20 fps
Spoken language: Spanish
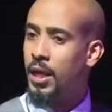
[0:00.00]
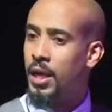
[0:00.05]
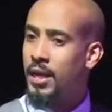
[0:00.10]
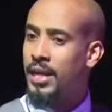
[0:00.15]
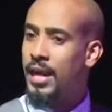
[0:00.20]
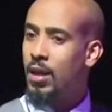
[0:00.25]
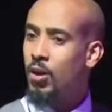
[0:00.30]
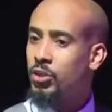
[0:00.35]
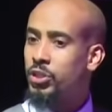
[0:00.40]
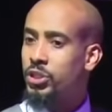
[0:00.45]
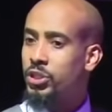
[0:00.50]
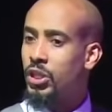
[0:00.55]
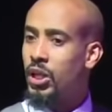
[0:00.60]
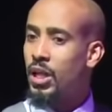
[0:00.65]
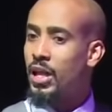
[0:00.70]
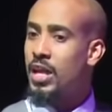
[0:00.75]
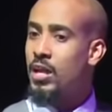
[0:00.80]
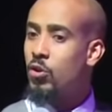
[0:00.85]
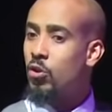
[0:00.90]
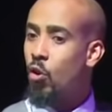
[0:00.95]
que los
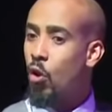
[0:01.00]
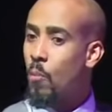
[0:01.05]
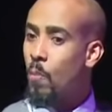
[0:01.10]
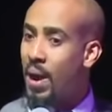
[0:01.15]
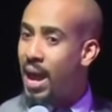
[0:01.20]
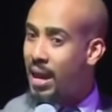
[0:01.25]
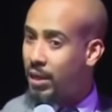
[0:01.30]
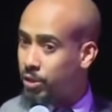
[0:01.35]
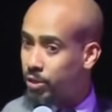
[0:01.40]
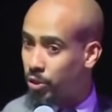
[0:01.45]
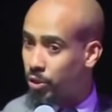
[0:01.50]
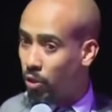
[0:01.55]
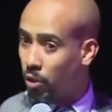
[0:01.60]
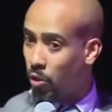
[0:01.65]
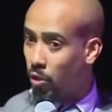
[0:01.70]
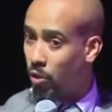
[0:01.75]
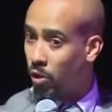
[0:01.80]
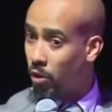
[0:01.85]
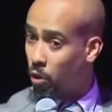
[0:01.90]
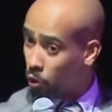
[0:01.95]
inconversos,
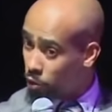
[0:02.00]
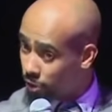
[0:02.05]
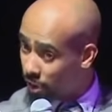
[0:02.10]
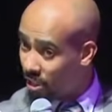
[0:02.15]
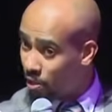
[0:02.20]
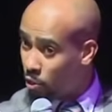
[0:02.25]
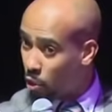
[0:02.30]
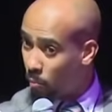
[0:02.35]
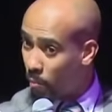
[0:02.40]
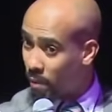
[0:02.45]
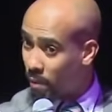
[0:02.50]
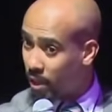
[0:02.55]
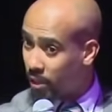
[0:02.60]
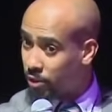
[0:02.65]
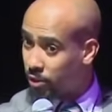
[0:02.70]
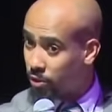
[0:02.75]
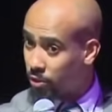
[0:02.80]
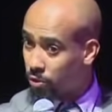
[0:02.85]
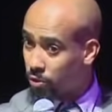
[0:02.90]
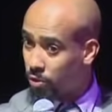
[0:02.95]
los
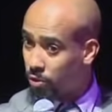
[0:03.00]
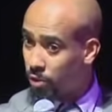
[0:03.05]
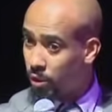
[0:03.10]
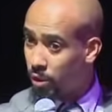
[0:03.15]
inconversos